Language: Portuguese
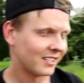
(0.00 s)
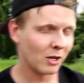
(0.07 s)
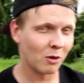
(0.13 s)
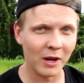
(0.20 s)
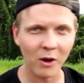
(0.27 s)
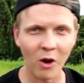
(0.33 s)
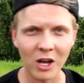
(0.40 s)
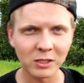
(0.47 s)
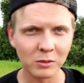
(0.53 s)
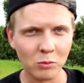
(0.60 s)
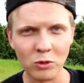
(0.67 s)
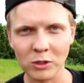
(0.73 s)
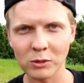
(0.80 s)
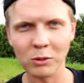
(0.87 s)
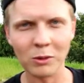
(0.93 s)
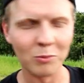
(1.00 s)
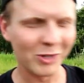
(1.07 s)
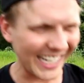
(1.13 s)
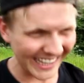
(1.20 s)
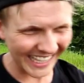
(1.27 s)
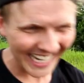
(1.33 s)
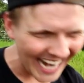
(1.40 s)
ser um negócio muito,
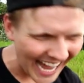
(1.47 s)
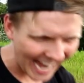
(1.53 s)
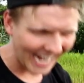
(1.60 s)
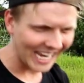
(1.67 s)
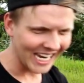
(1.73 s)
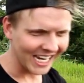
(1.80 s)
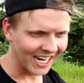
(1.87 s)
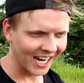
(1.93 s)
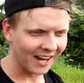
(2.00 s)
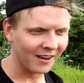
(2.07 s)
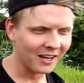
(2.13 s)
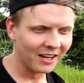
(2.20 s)
muita adrenalina...